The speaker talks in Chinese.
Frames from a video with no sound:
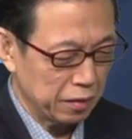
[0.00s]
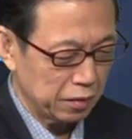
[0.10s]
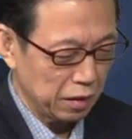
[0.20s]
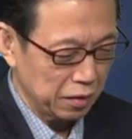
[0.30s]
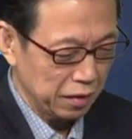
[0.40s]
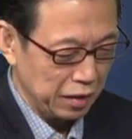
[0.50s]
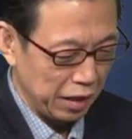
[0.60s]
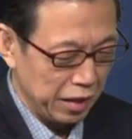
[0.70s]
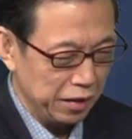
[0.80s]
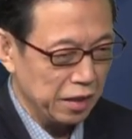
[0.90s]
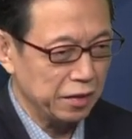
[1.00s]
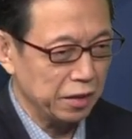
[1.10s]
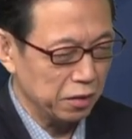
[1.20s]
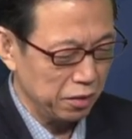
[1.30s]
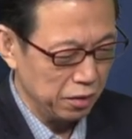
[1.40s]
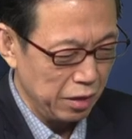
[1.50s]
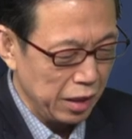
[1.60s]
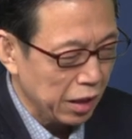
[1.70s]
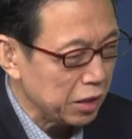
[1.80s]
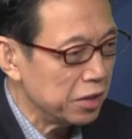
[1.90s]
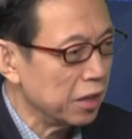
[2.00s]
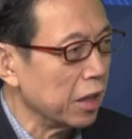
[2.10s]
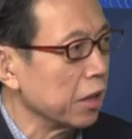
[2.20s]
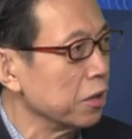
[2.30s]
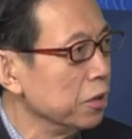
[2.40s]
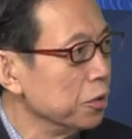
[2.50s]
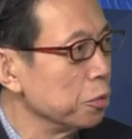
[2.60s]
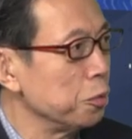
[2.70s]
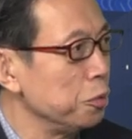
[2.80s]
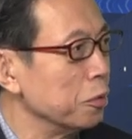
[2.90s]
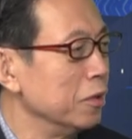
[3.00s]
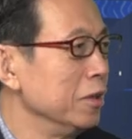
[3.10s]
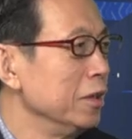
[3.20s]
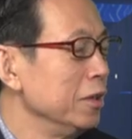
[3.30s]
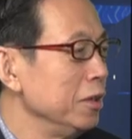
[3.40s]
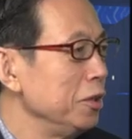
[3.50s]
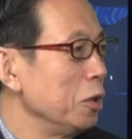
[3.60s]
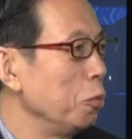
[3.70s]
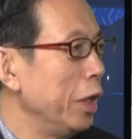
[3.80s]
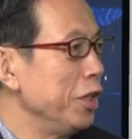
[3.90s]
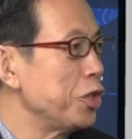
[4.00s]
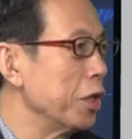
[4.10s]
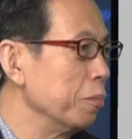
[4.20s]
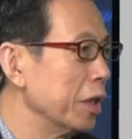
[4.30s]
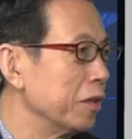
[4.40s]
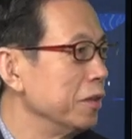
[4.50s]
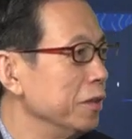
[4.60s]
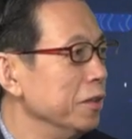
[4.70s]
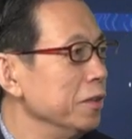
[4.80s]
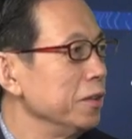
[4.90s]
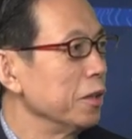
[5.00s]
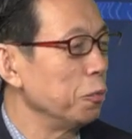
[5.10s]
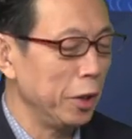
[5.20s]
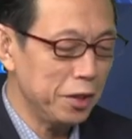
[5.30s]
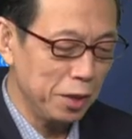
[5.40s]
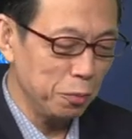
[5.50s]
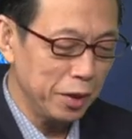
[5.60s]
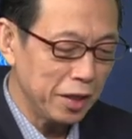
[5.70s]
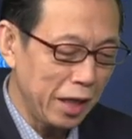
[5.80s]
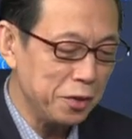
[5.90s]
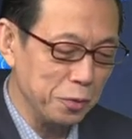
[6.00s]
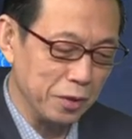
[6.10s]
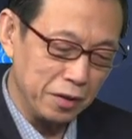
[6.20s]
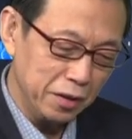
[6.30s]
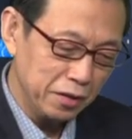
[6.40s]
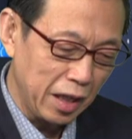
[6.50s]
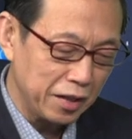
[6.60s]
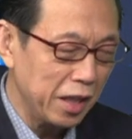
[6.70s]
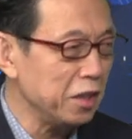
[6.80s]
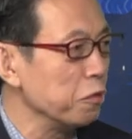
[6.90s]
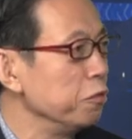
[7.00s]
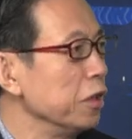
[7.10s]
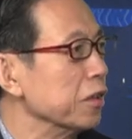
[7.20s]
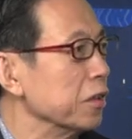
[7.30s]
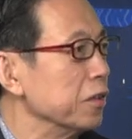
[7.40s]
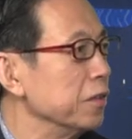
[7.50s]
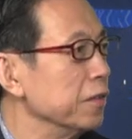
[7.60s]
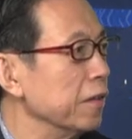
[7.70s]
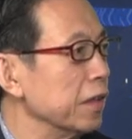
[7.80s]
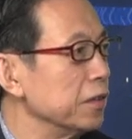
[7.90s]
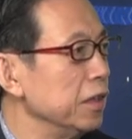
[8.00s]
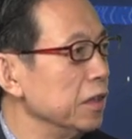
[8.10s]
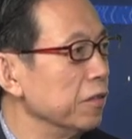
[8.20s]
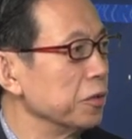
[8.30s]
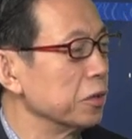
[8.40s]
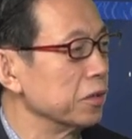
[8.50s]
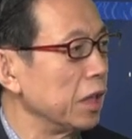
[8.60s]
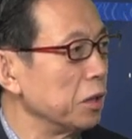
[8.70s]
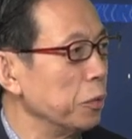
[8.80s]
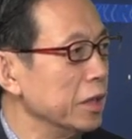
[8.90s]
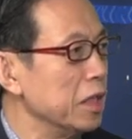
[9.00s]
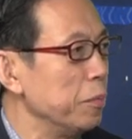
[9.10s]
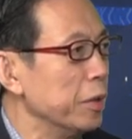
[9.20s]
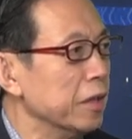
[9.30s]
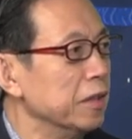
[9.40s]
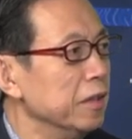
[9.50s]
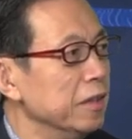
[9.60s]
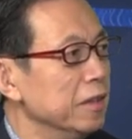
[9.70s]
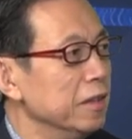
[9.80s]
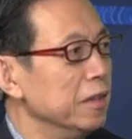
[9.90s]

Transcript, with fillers: 刚刚打开一点点啊，进来出去就要围城嘛。嗯。这个围城围太久了，哎，打开一点缝嘛。啊，这个地方就是大家围在那边。嗯。